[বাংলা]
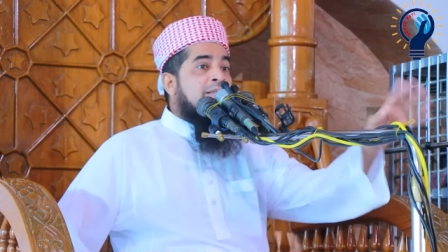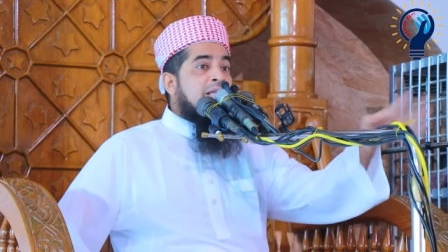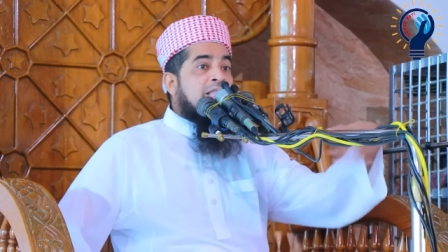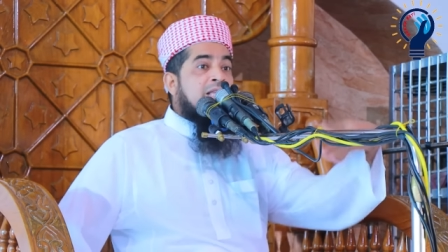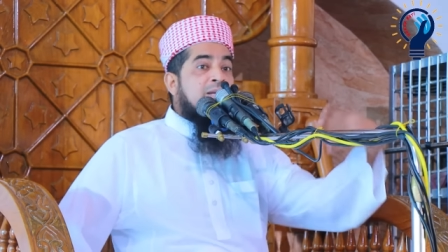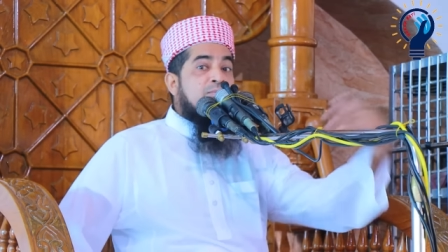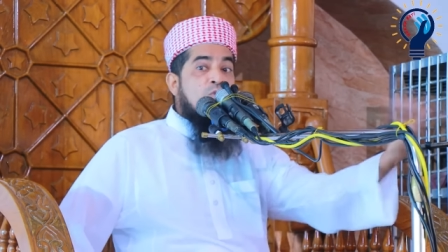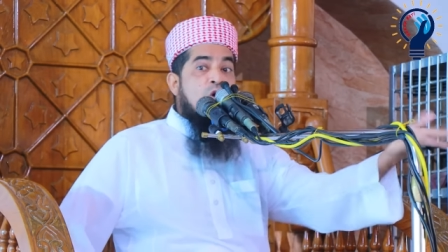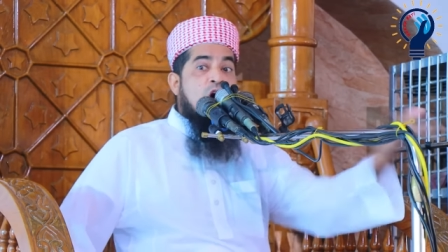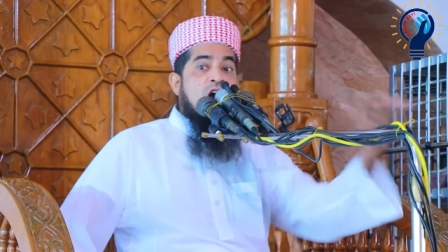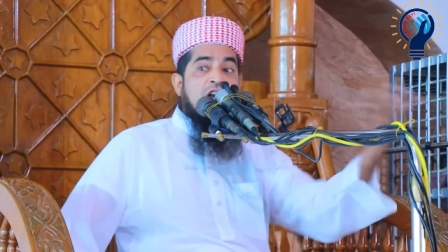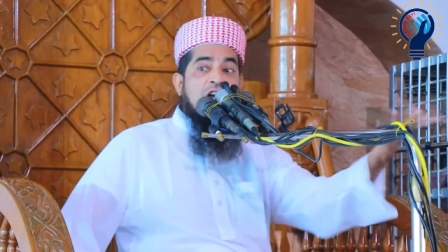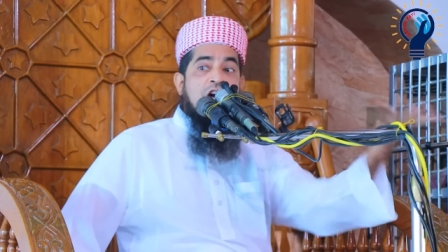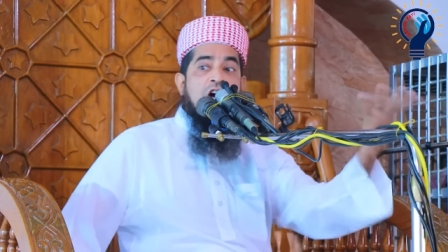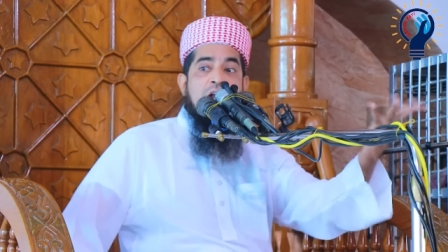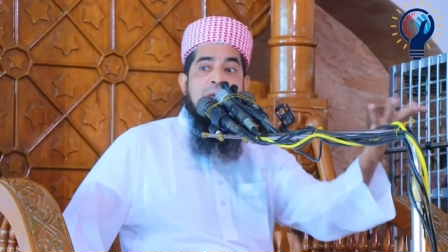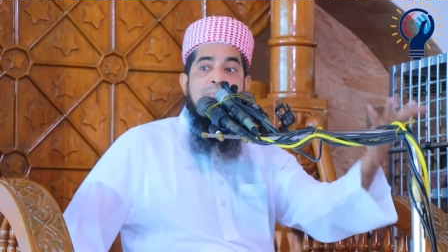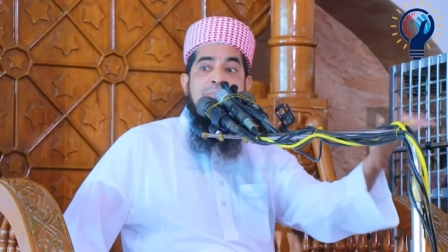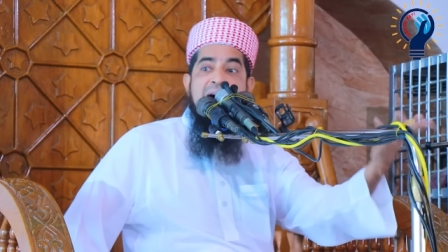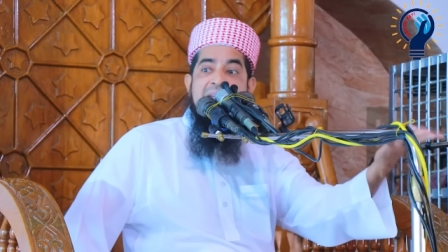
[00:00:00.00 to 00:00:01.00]
তাদের মন
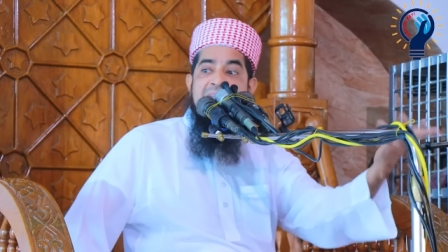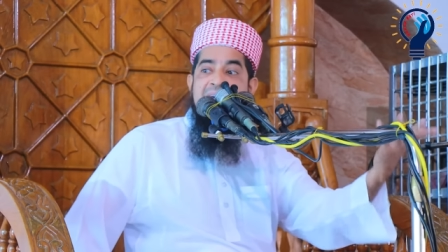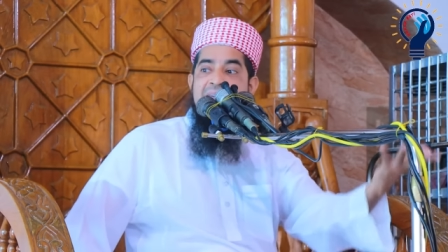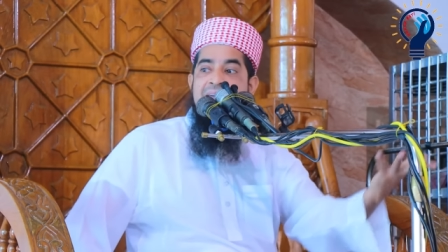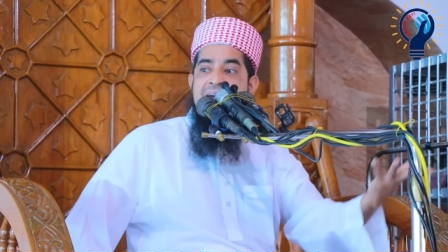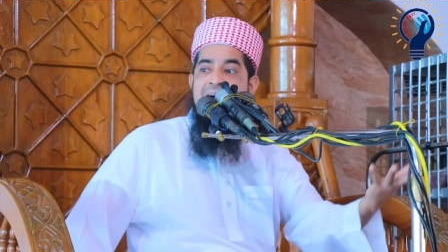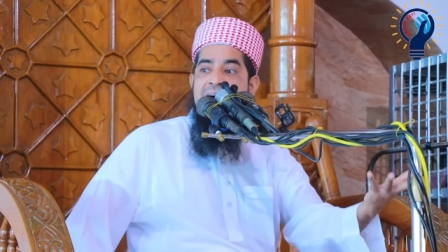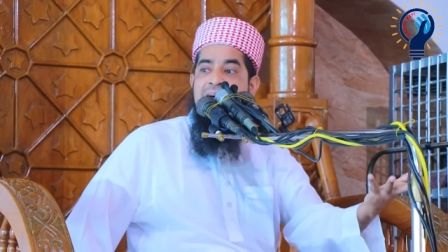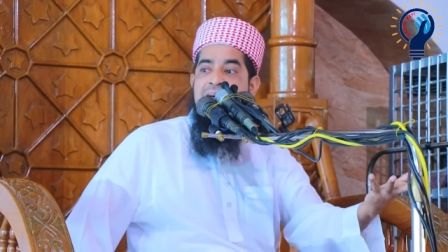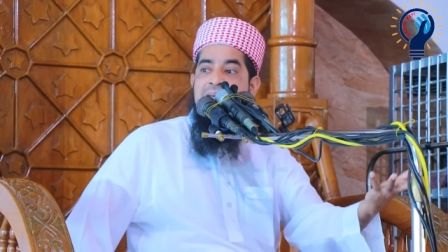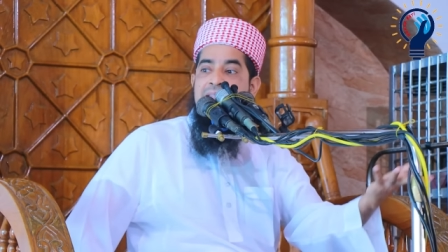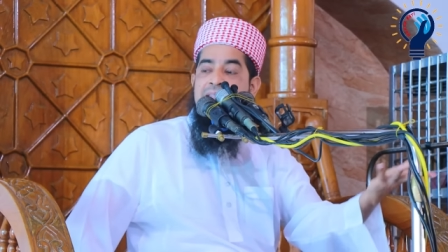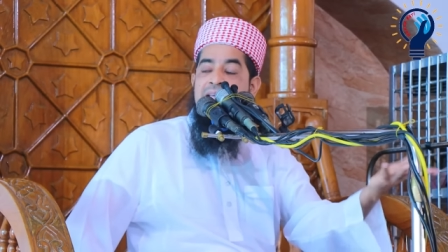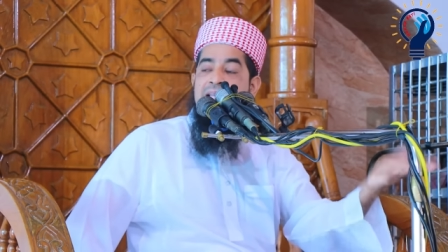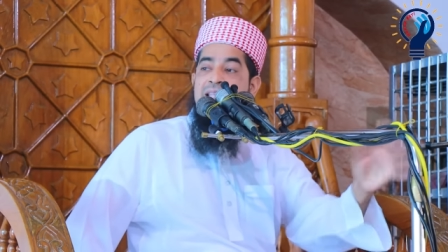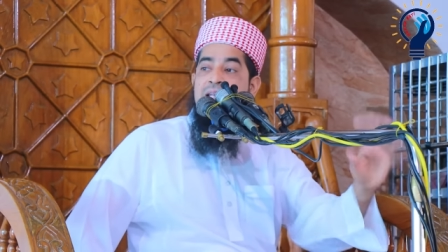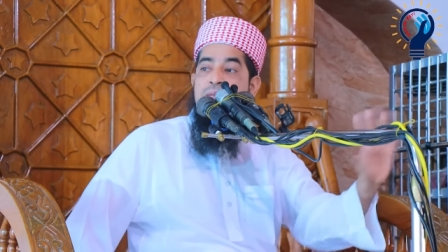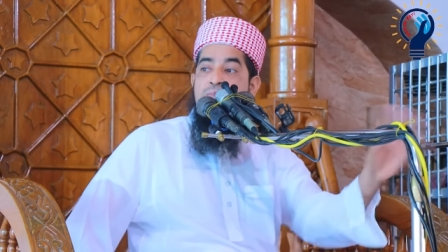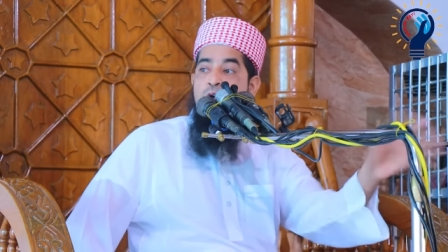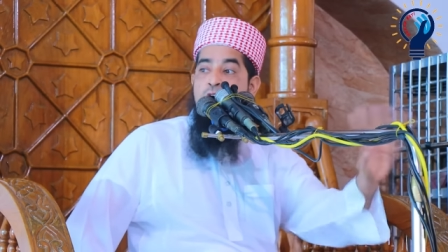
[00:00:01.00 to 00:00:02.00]
করা বানায়া
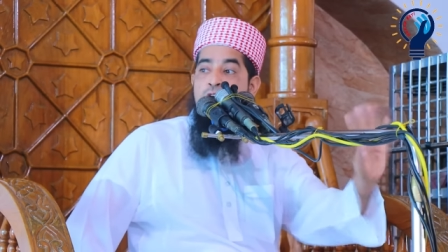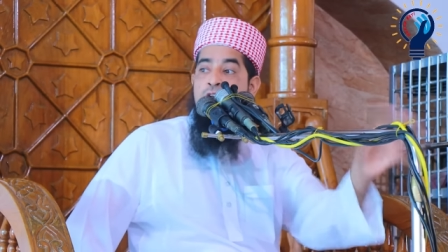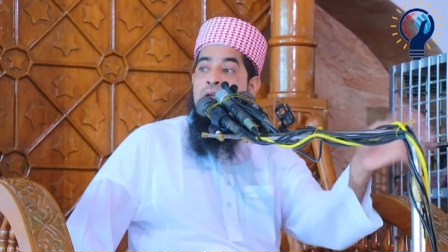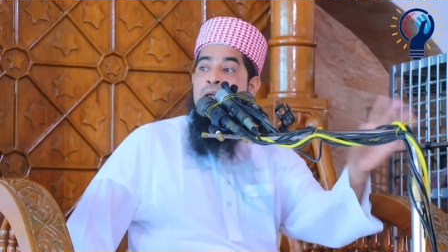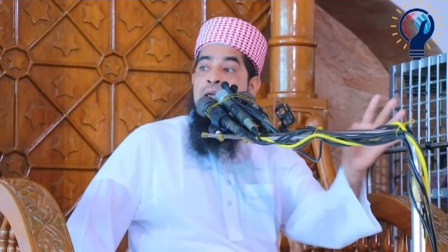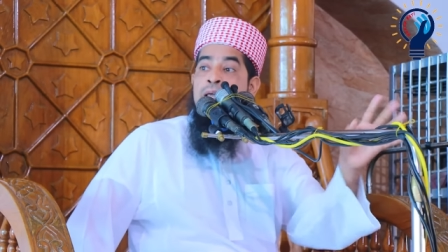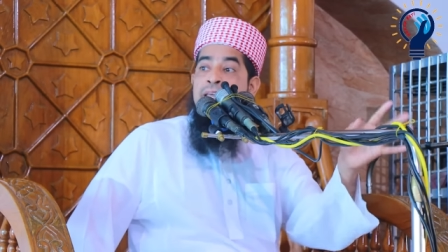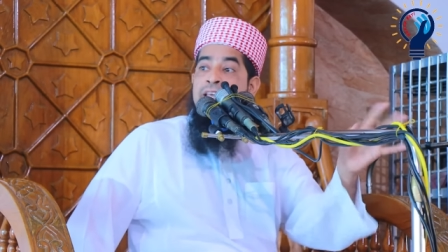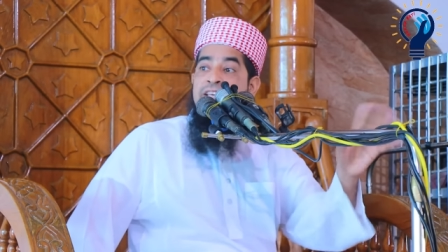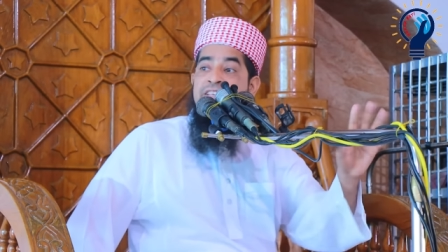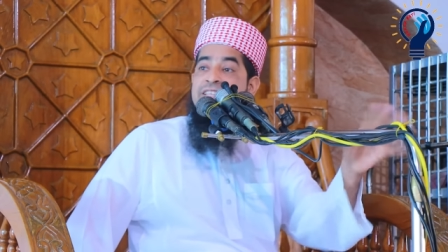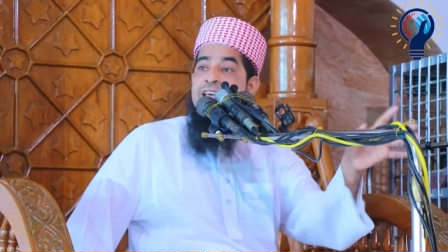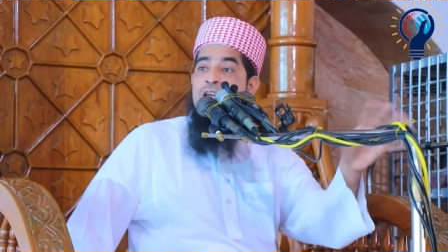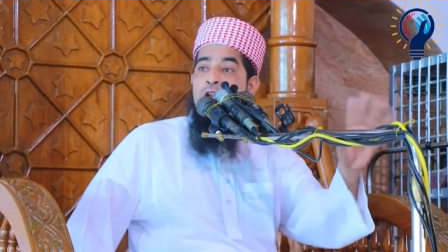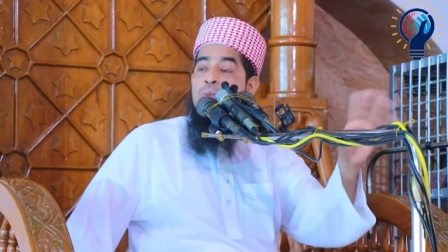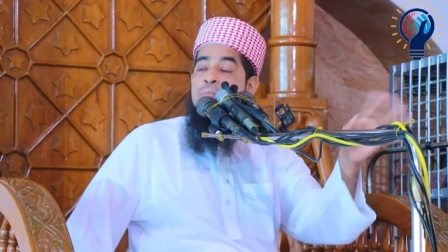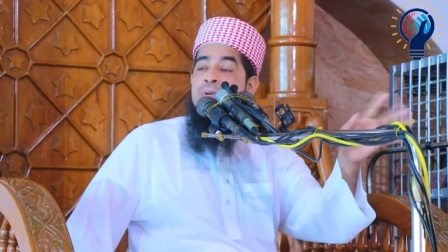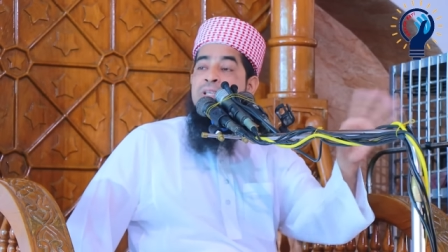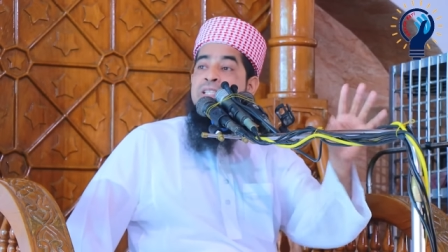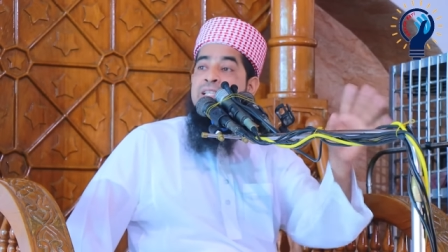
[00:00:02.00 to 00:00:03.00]
তাদের মন
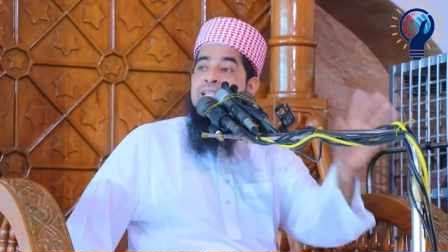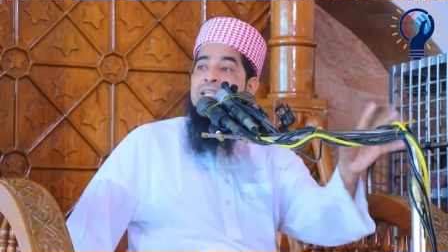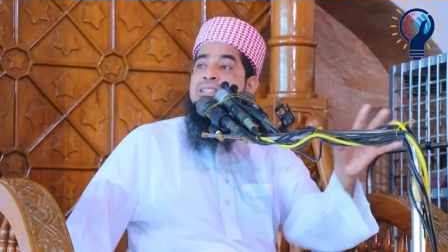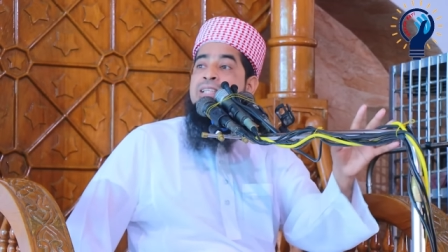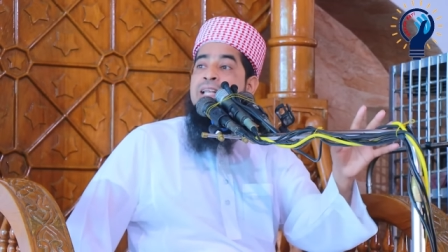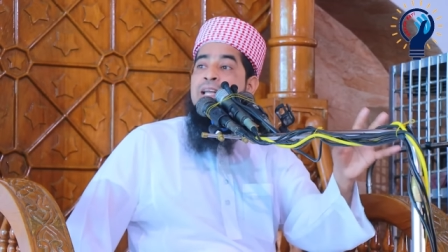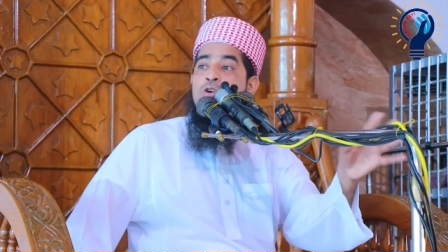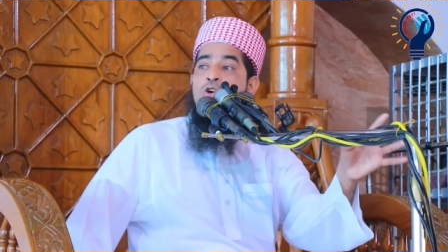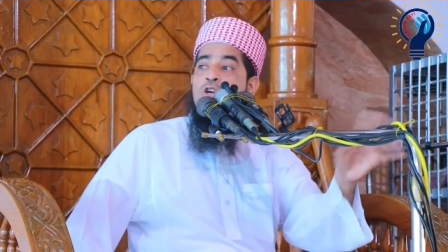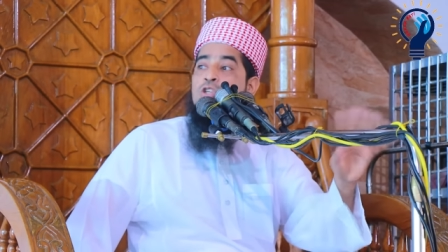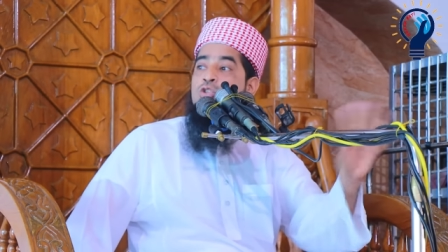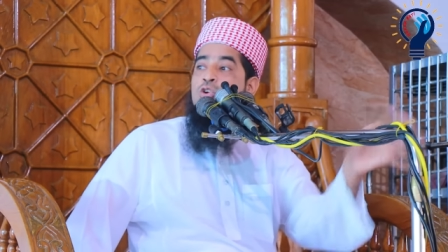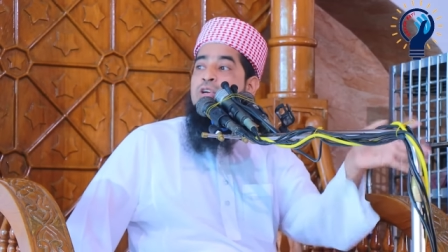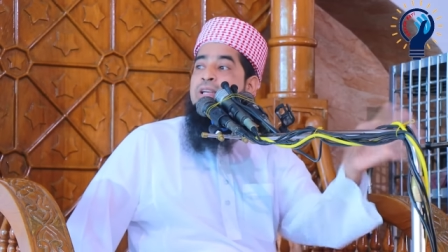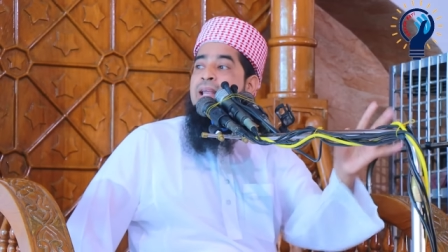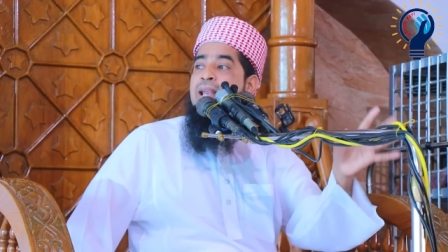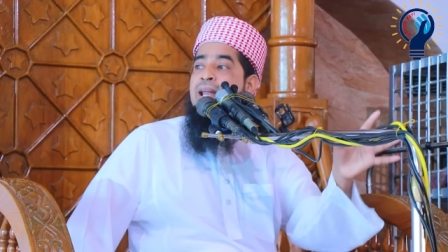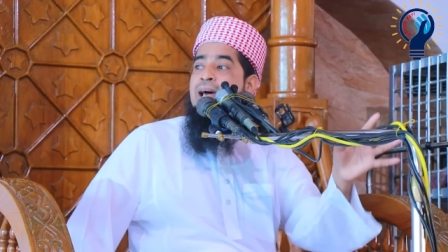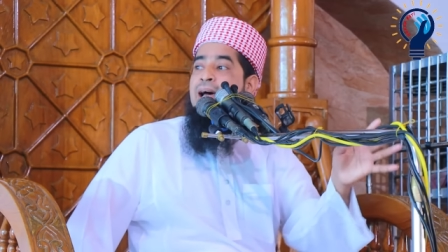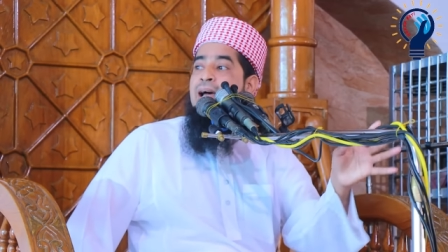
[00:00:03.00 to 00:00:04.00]
ঈশানবী যেটা যেটা করছে
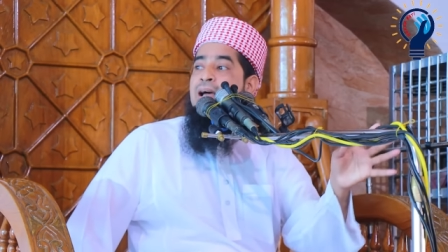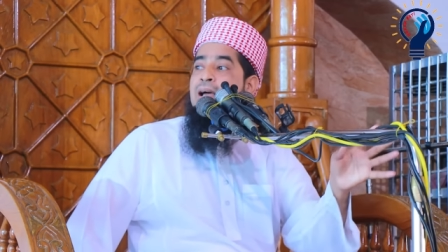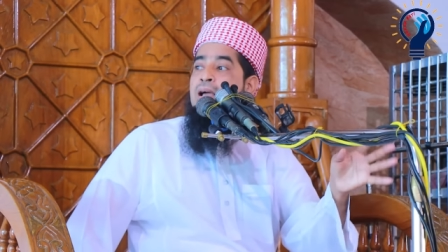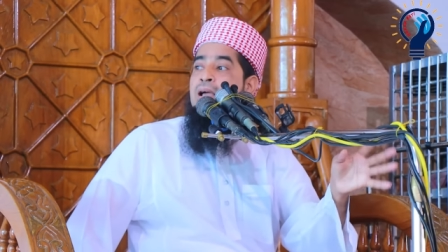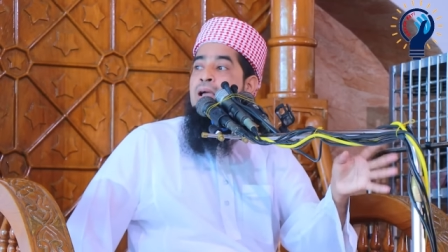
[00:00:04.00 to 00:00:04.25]
ওইটা না